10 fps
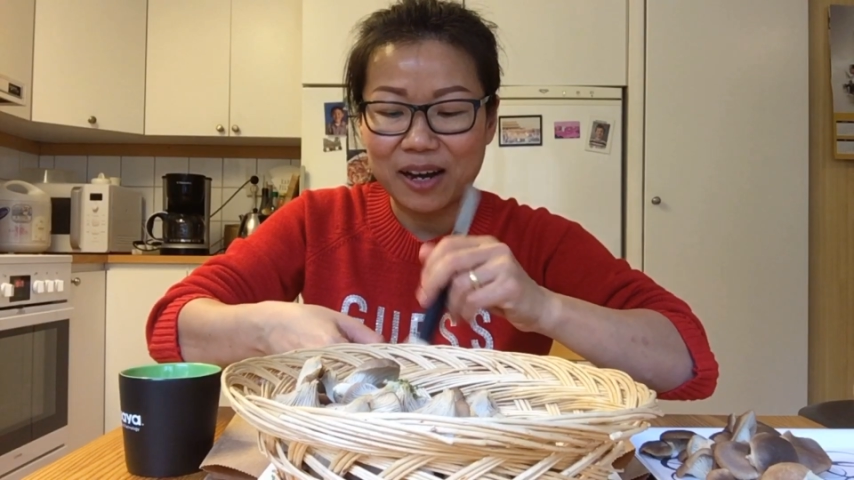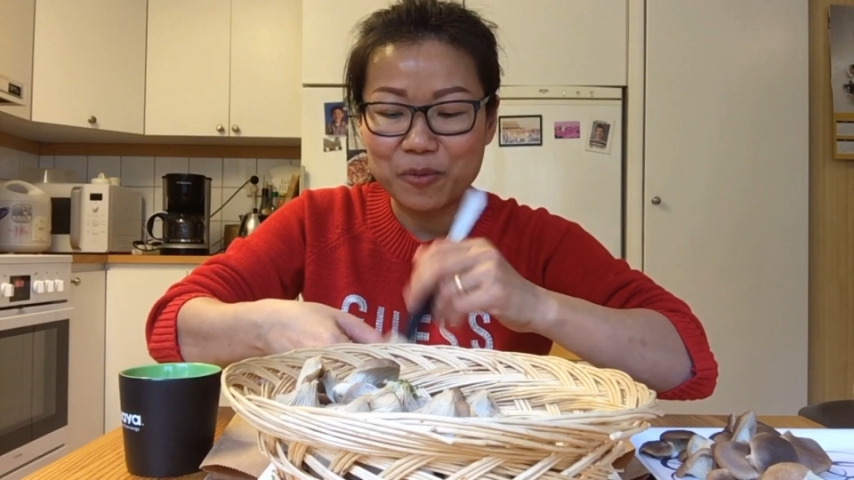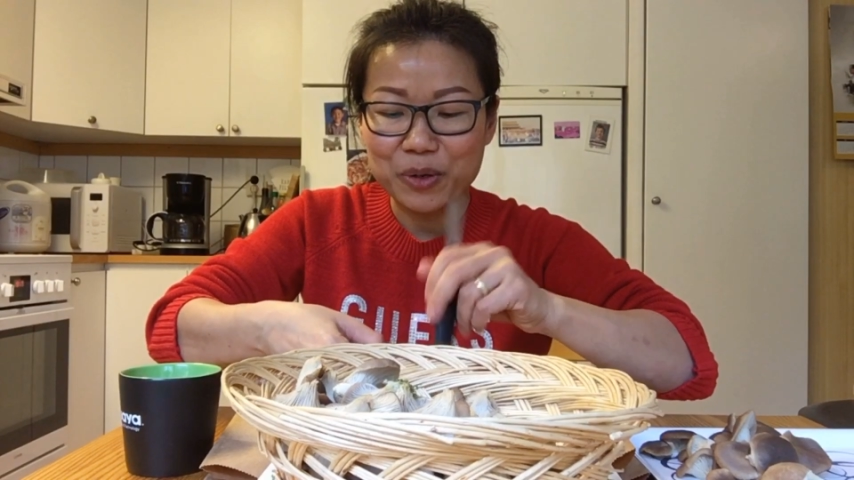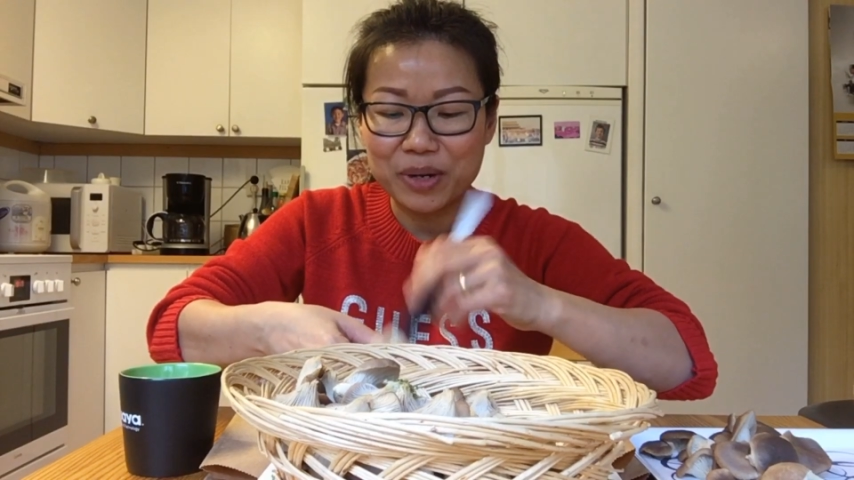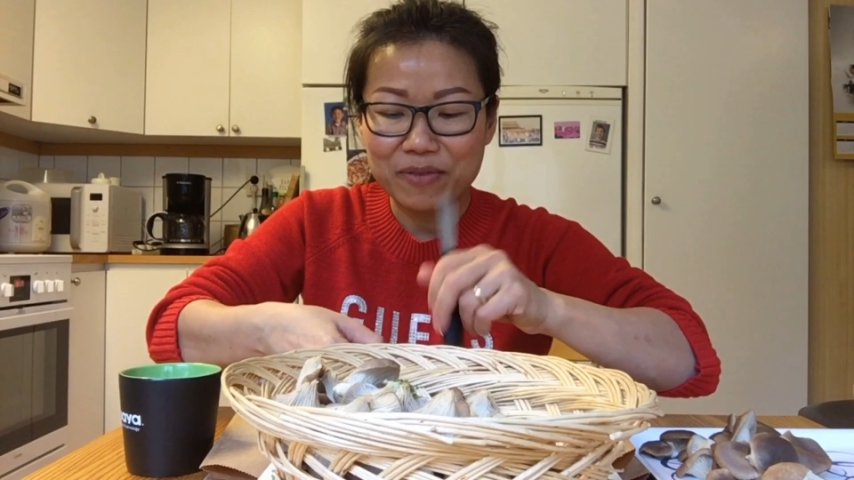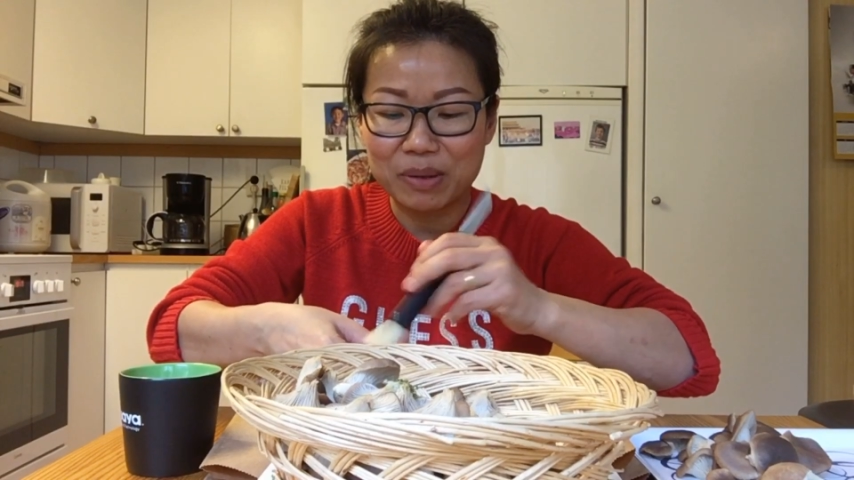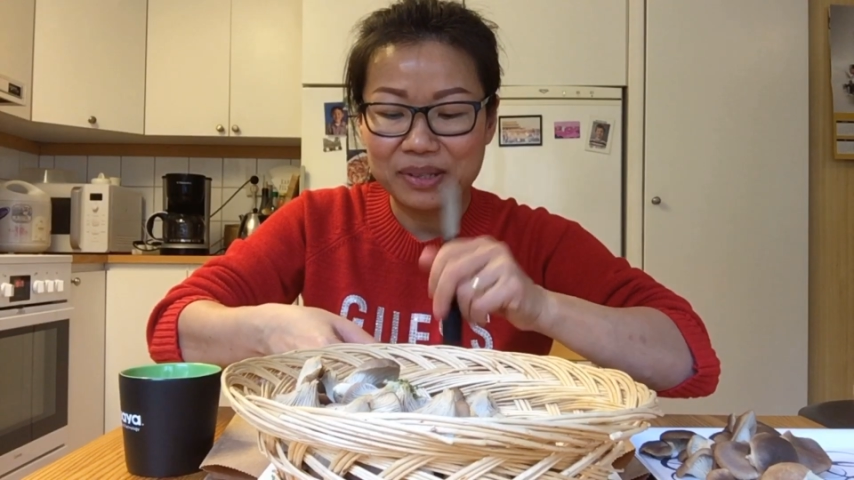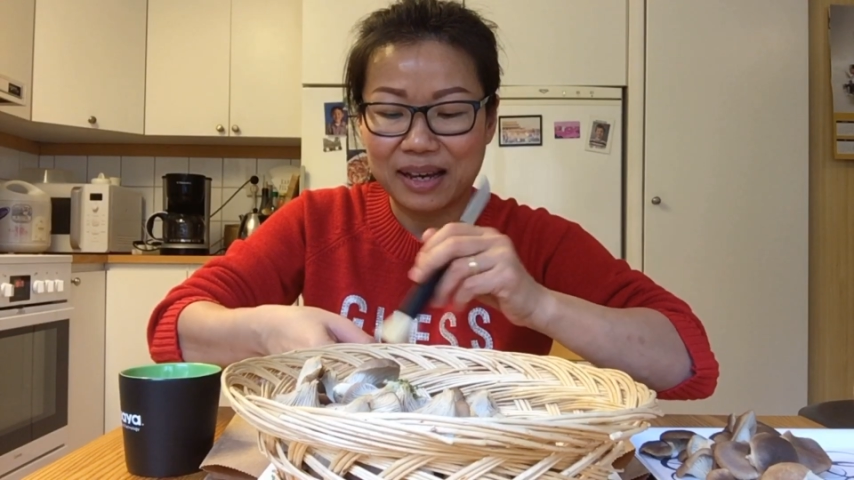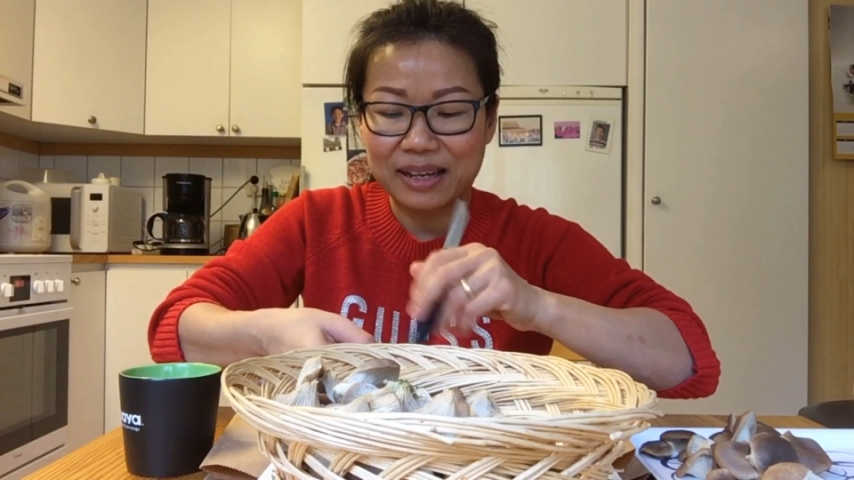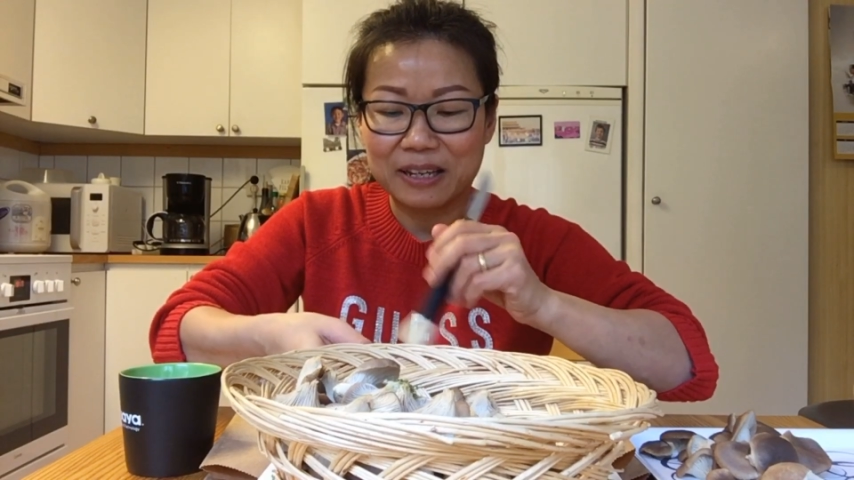เข้าไปดูในเว็บ
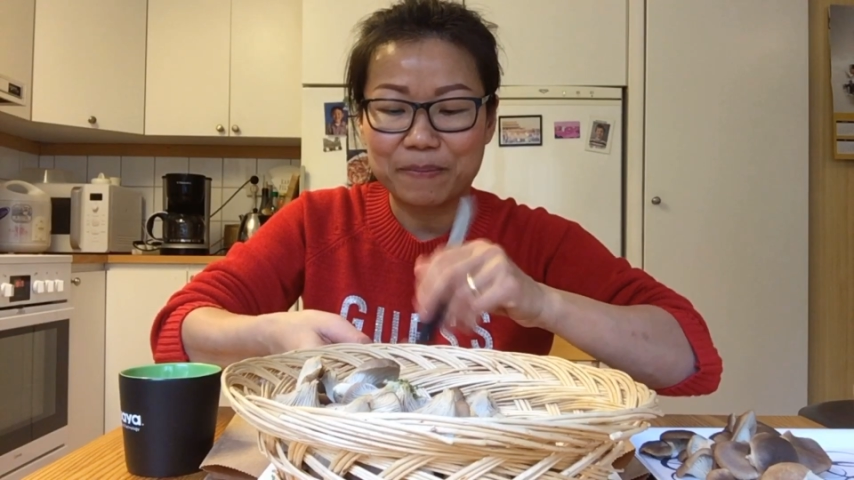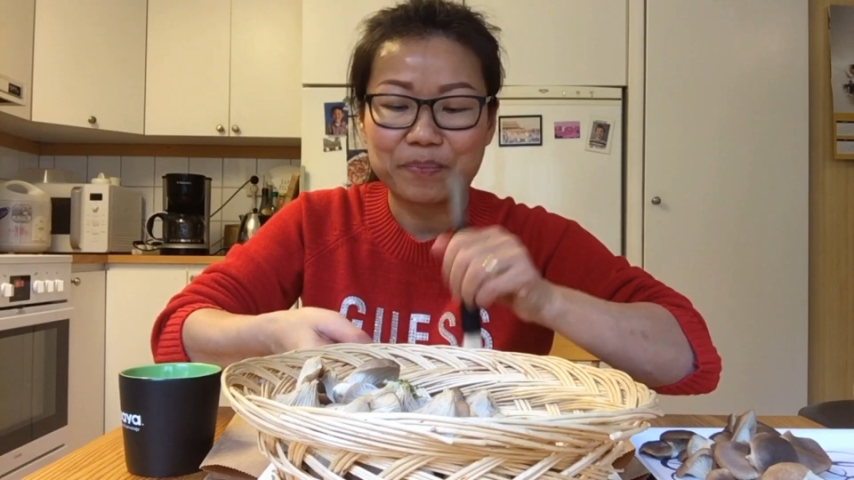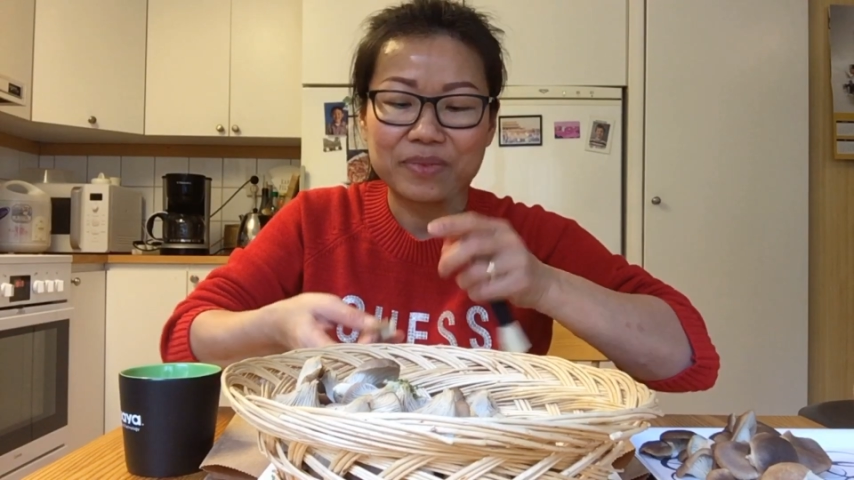ไซต์